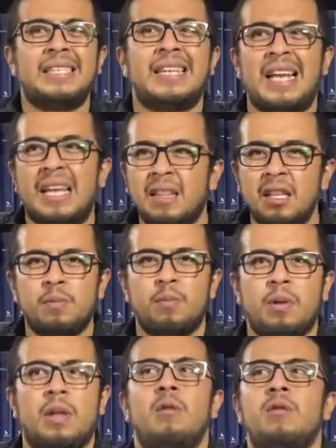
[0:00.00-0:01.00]
grandes,
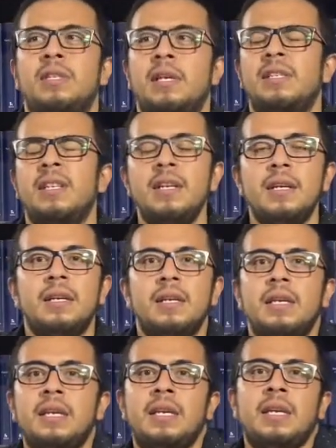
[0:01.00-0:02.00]
poderosas,
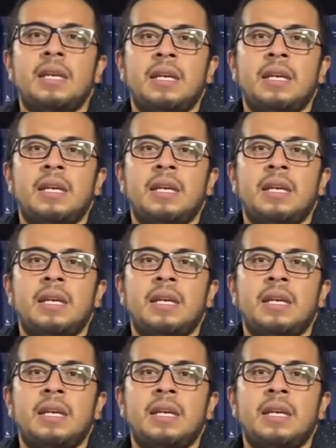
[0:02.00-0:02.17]
y,